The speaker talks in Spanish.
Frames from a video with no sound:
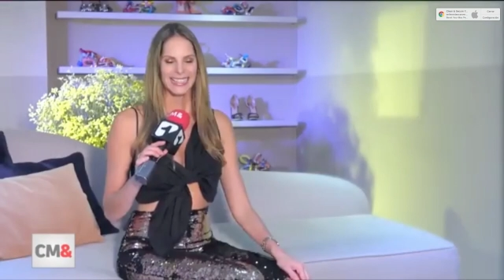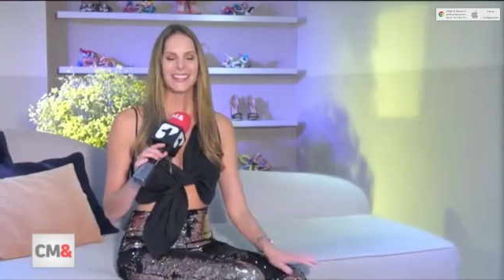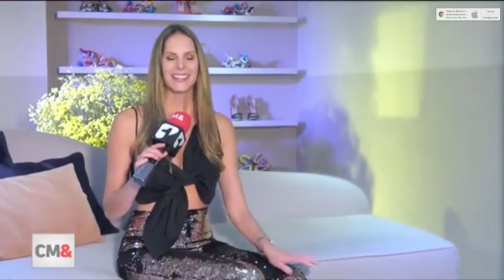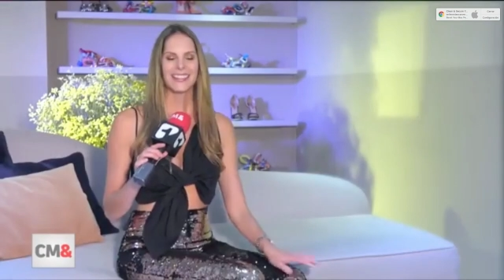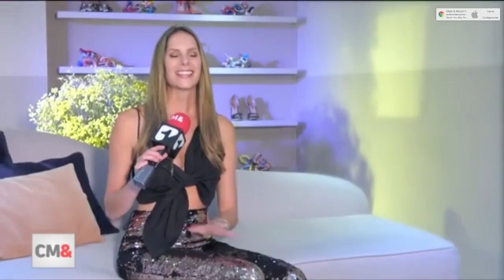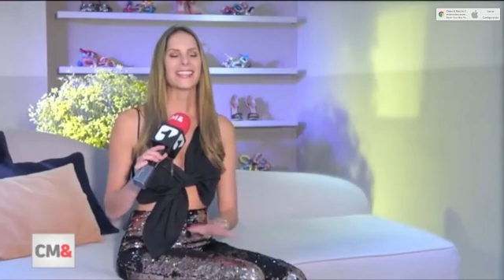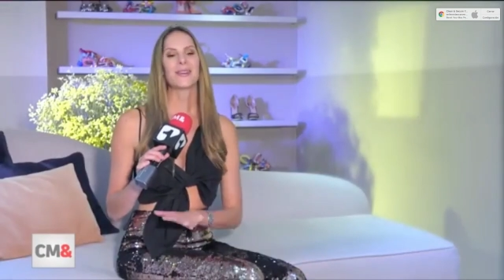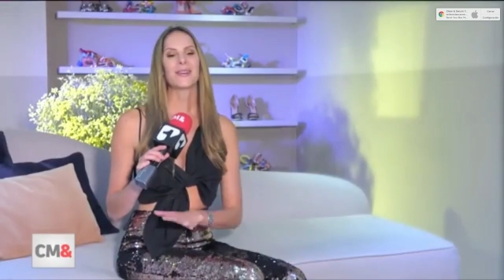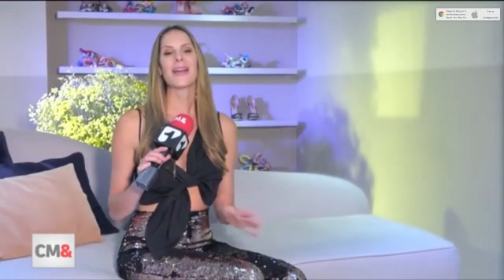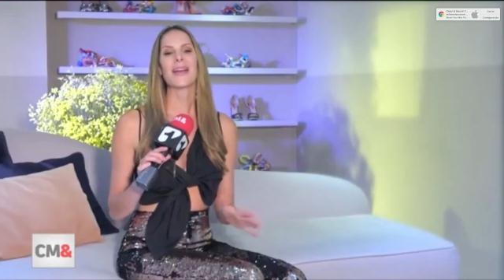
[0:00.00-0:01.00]
La diseñadora
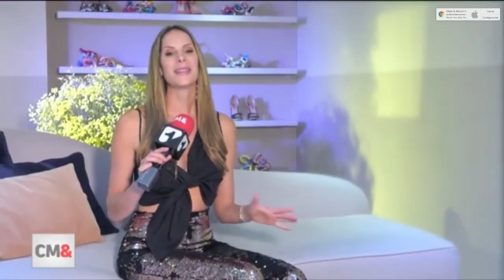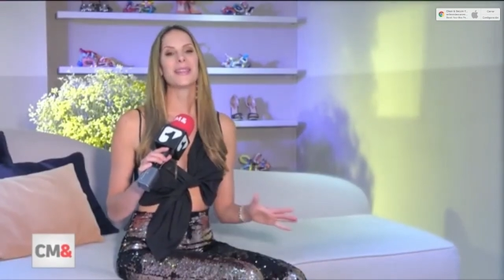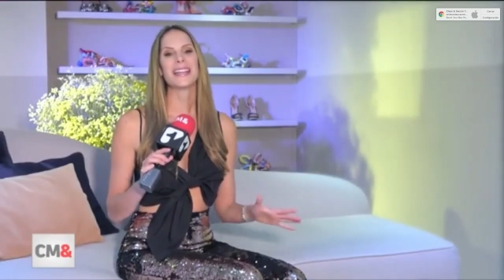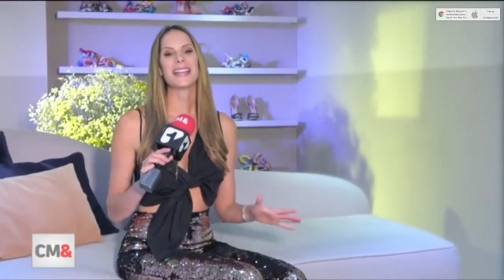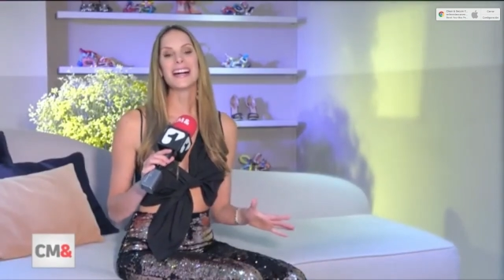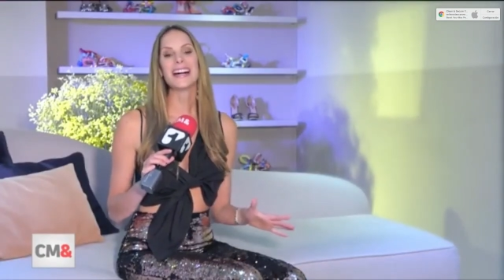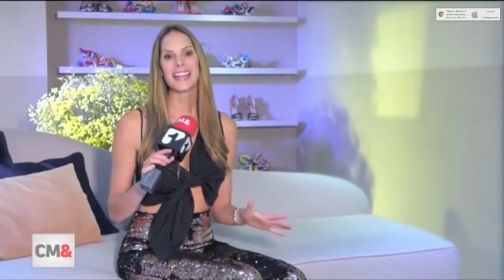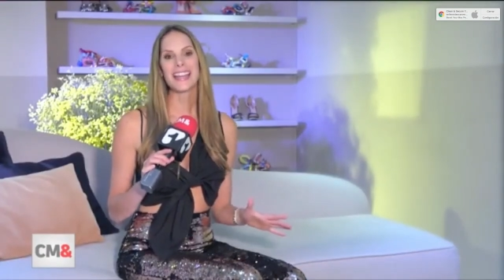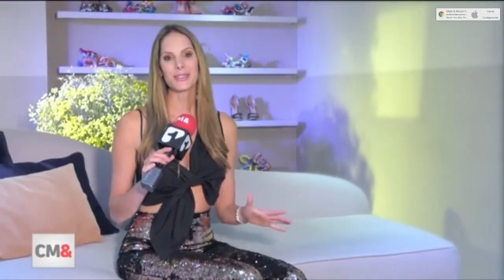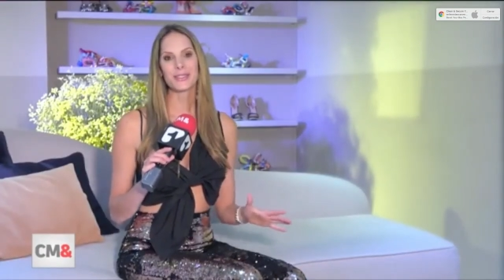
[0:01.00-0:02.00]
Adriana
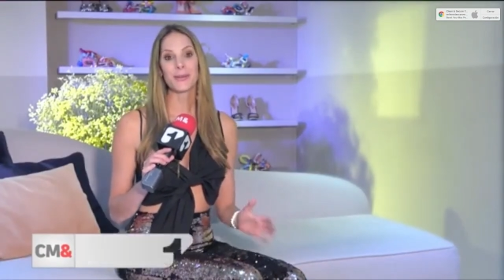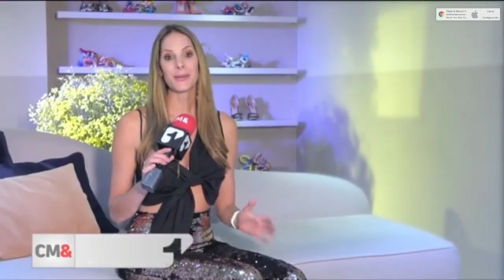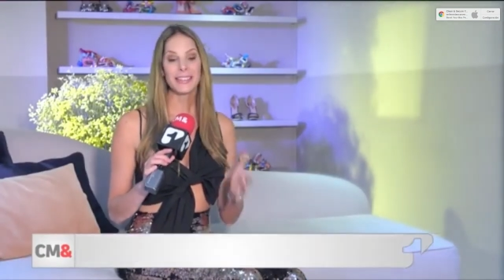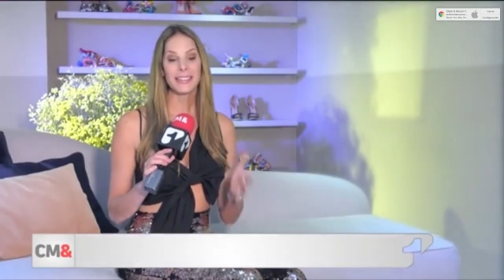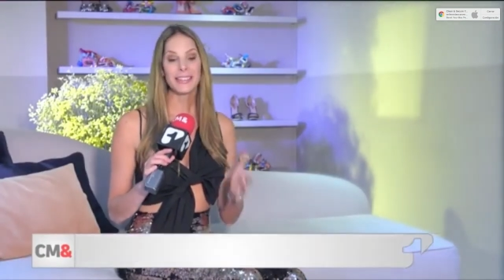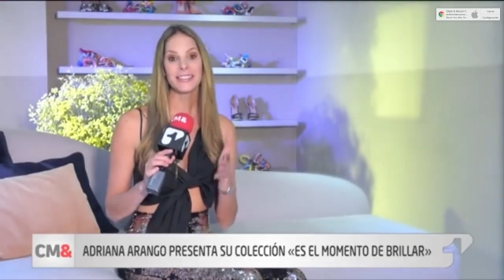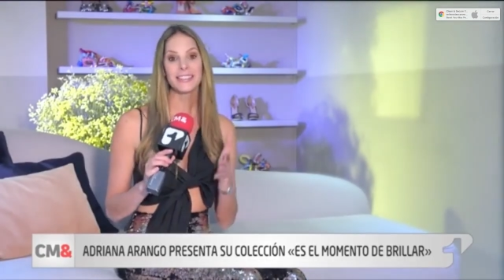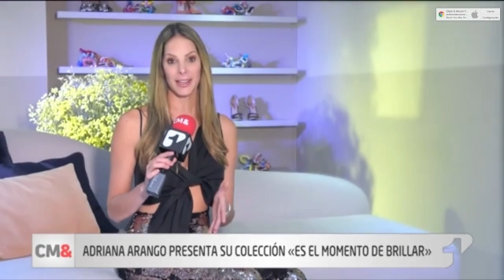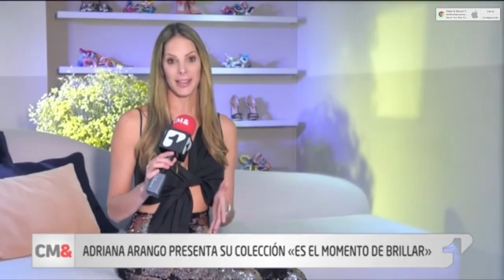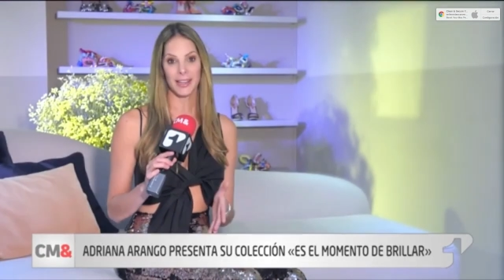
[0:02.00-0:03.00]
Arango sabe que
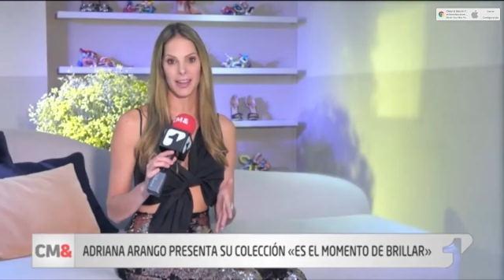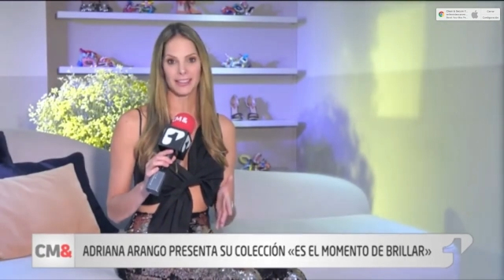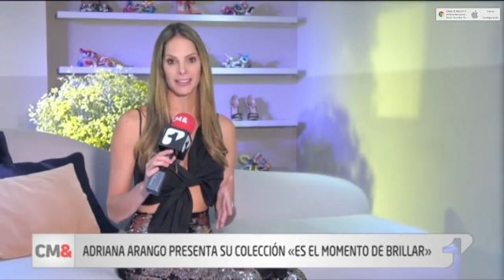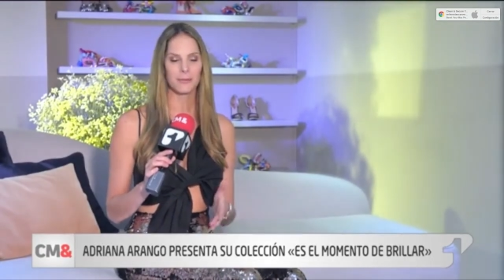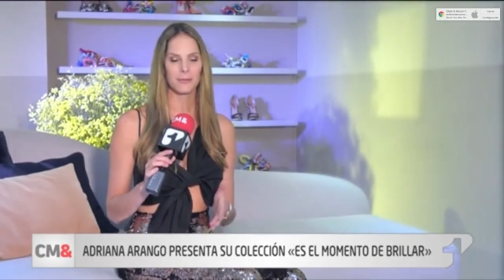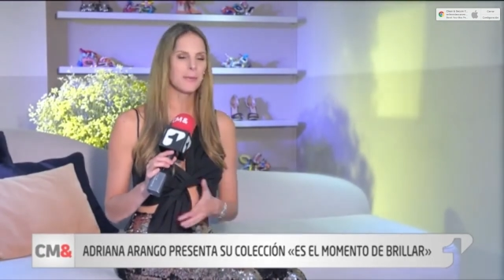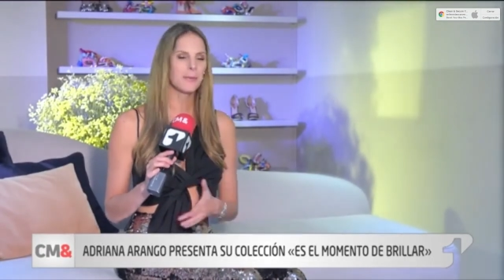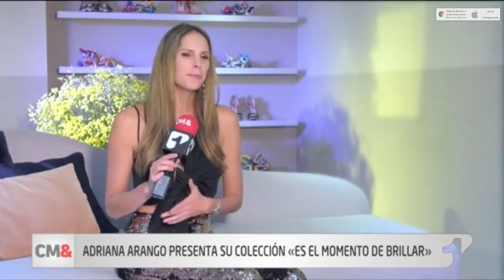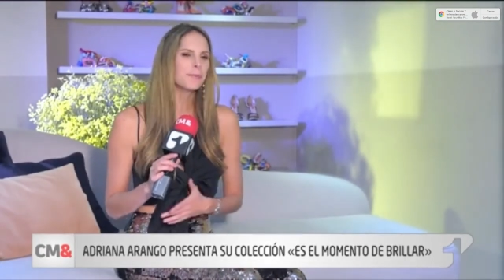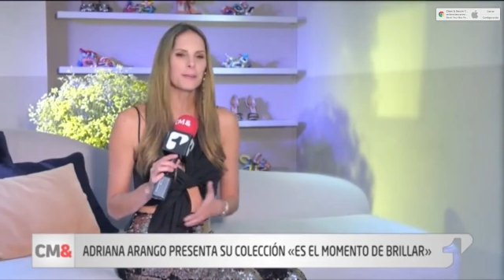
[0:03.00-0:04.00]
diciembre es el momento
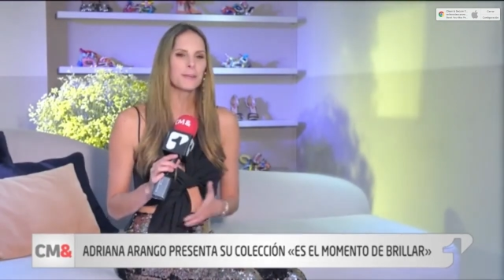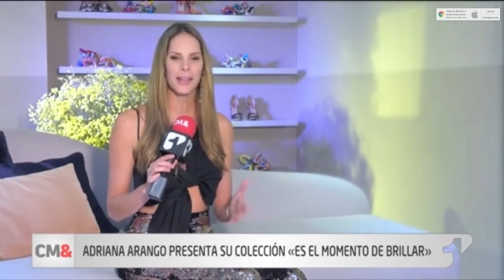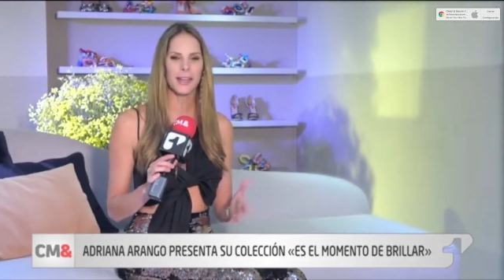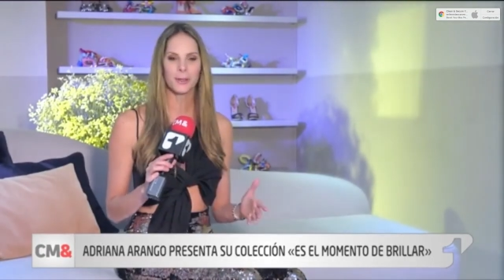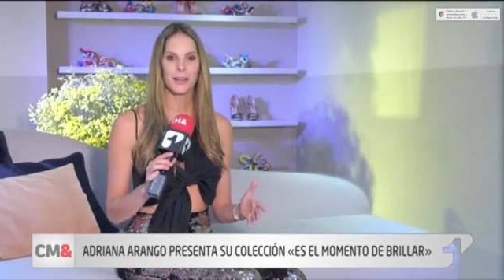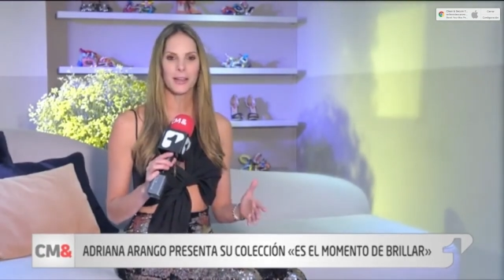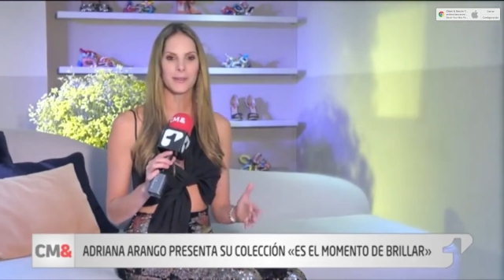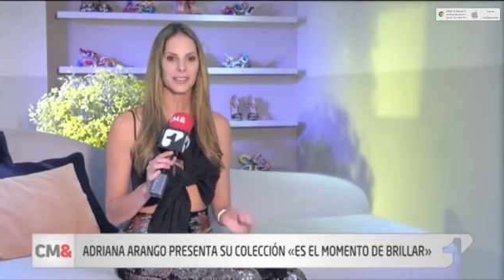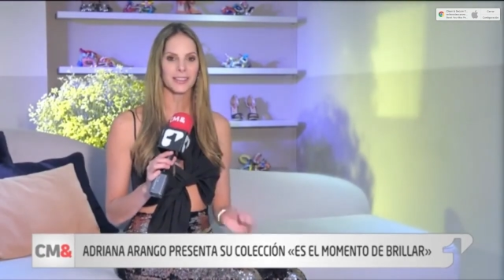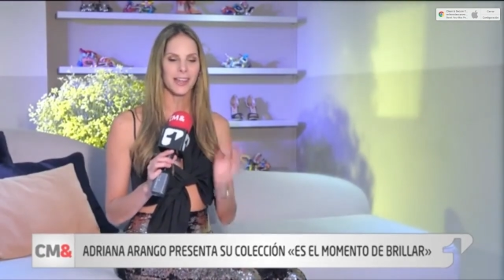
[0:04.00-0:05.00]
perfecto para
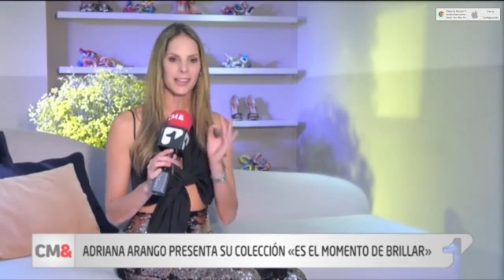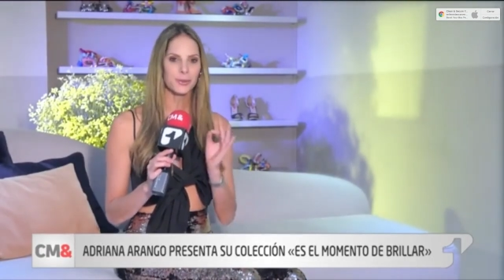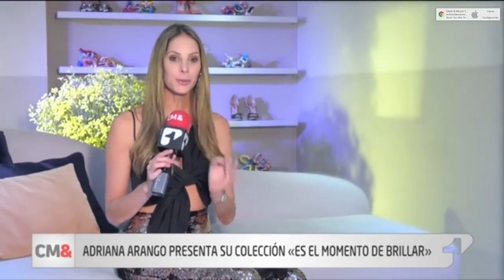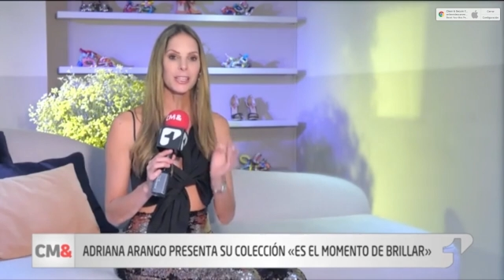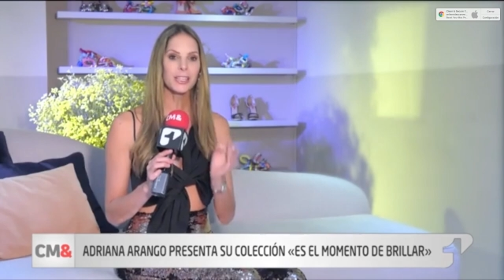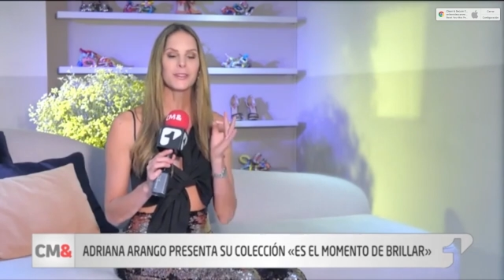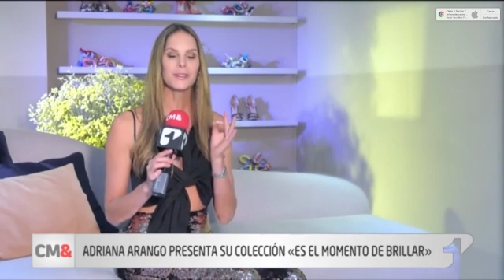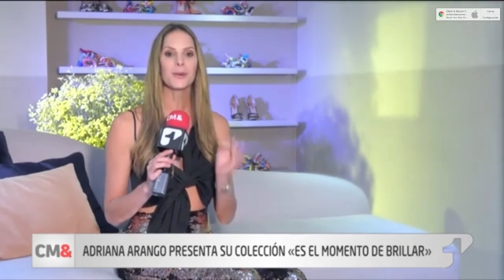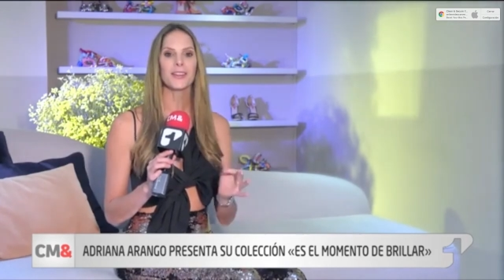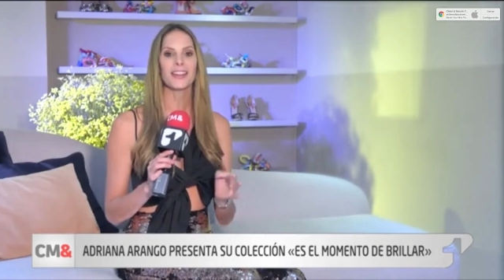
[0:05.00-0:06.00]
presentar las últimas
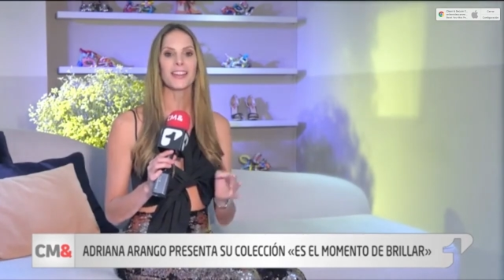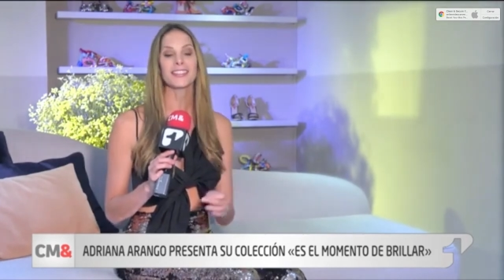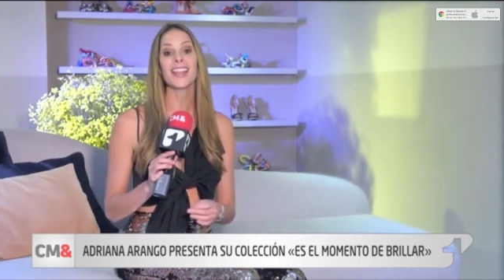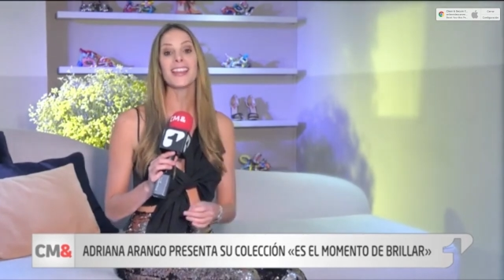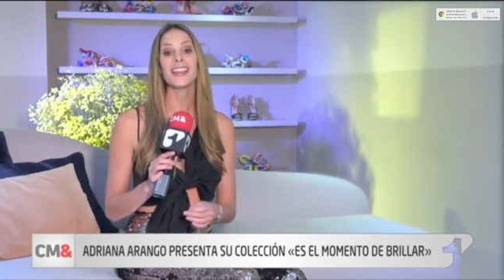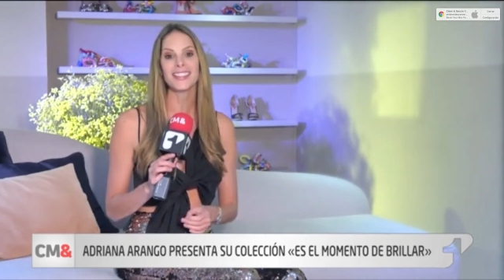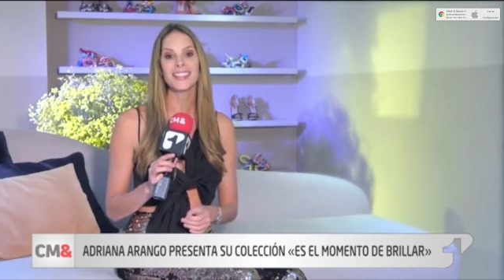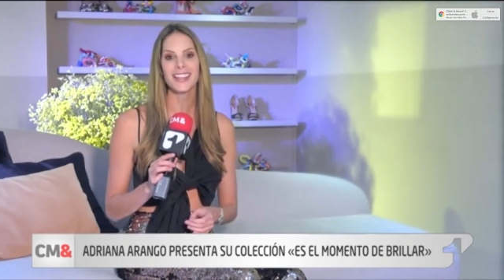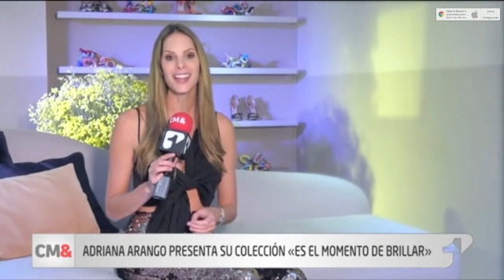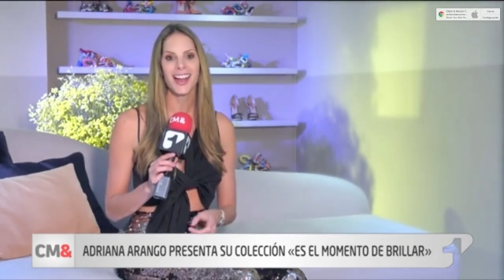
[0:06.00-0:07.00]
novedades en
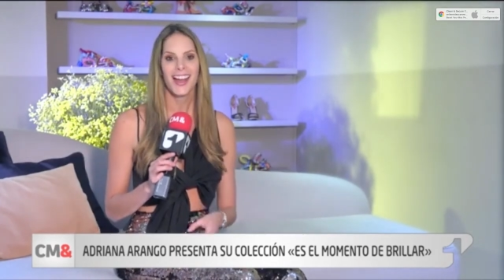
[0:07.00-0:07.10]
lencería.